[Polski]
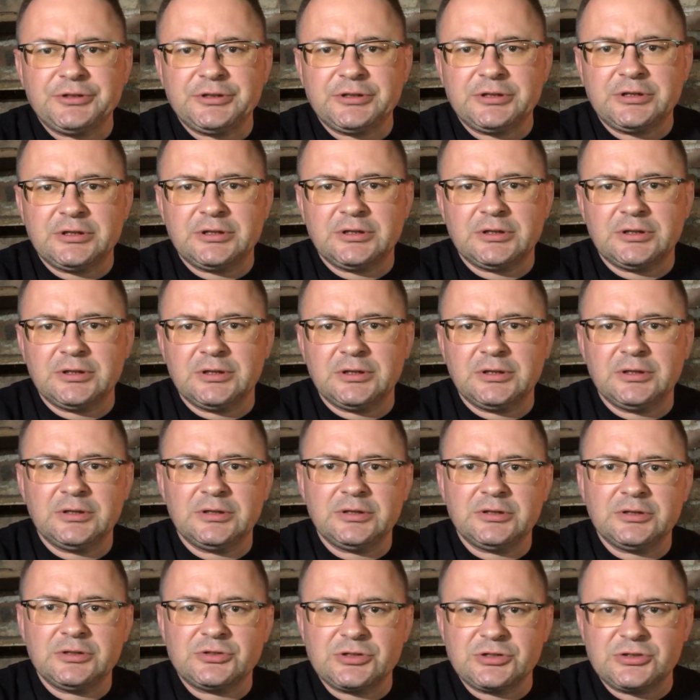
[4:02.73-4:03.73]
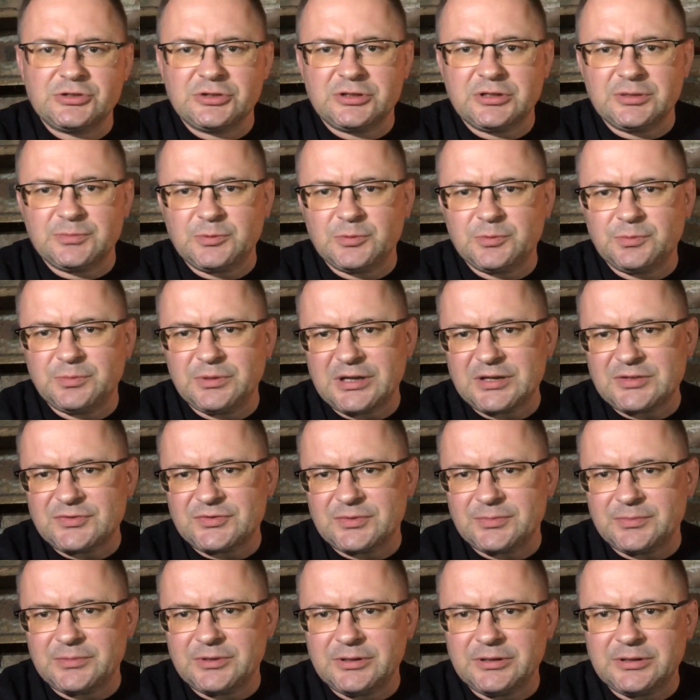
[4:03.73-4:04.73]
y, rzeczy typu
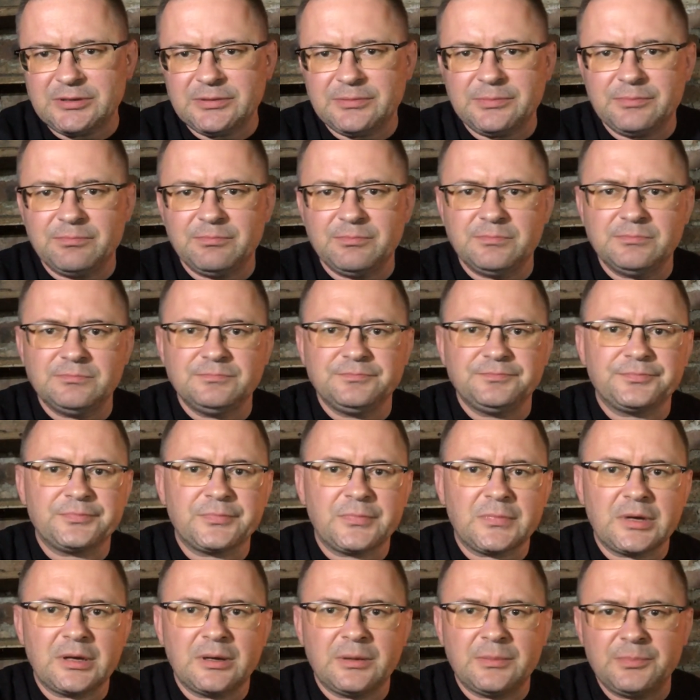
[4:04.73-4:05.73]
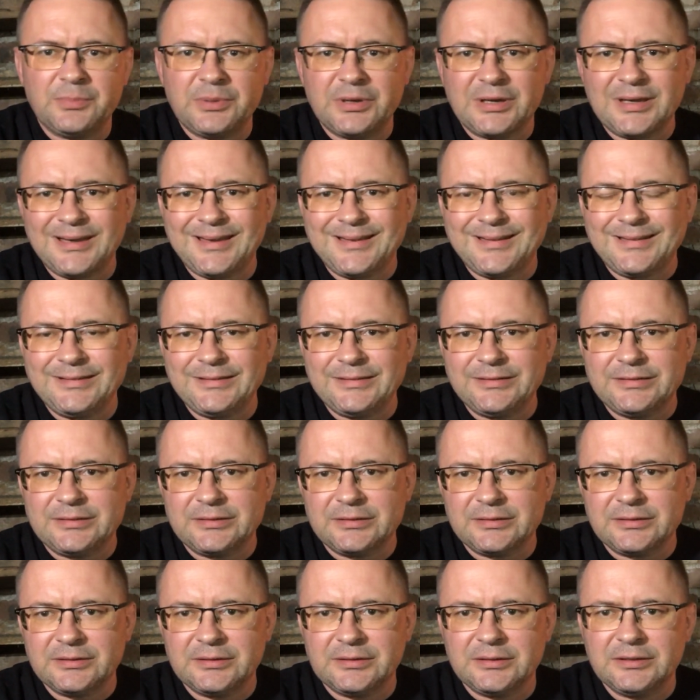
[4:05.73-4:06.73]
Blasphemy, y, Beherit
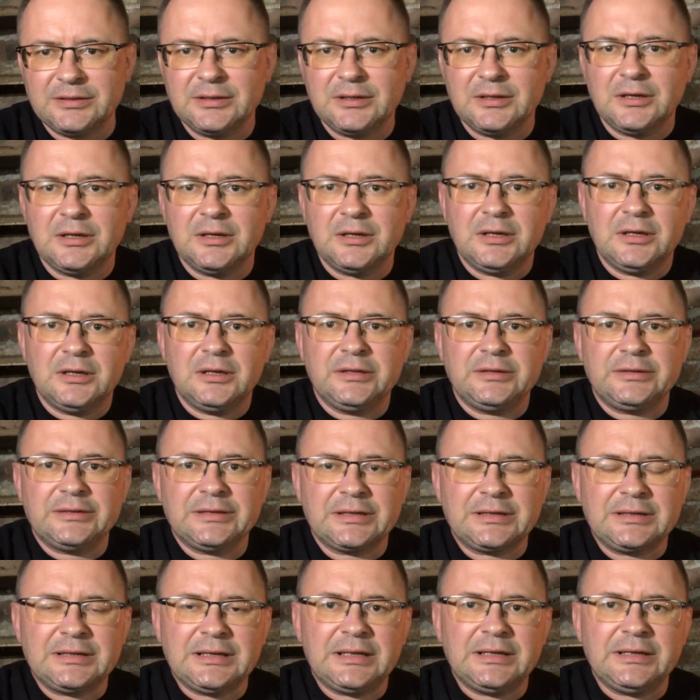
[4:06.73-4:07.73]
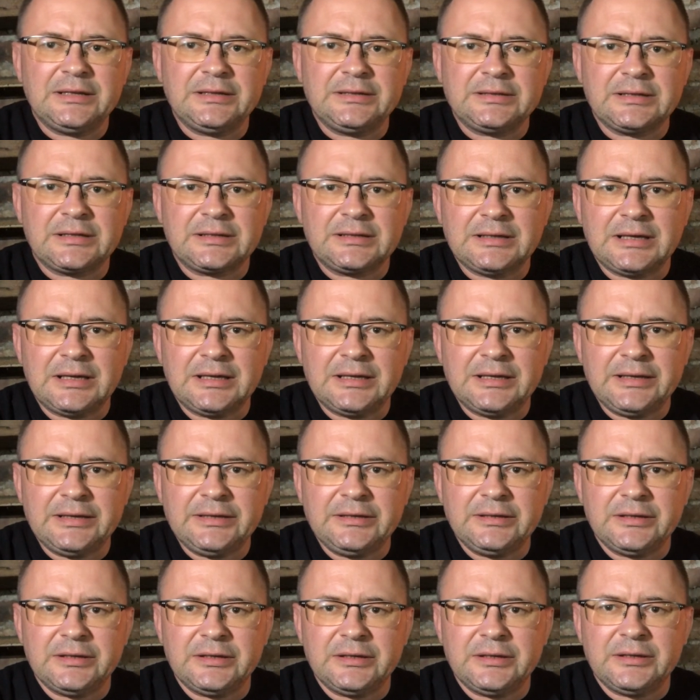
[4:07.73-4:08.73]
i tak dalej, i tak
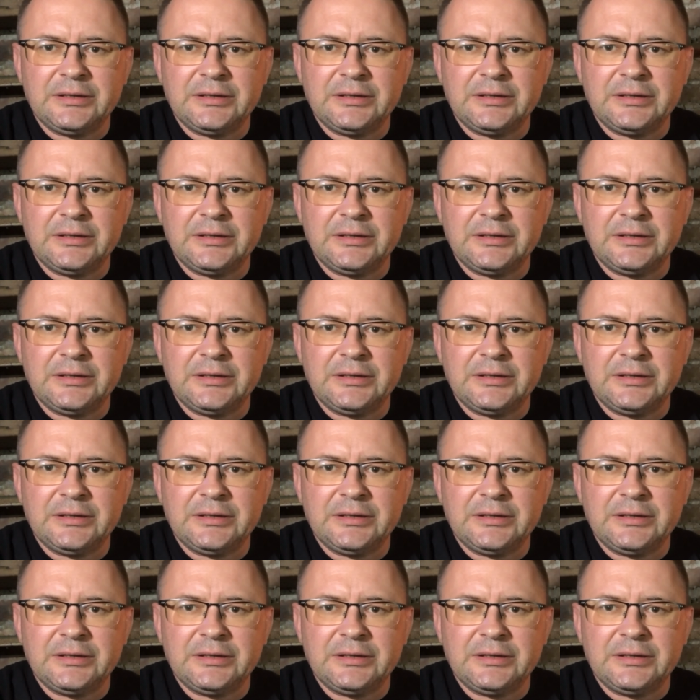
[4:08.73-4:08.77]
dalej.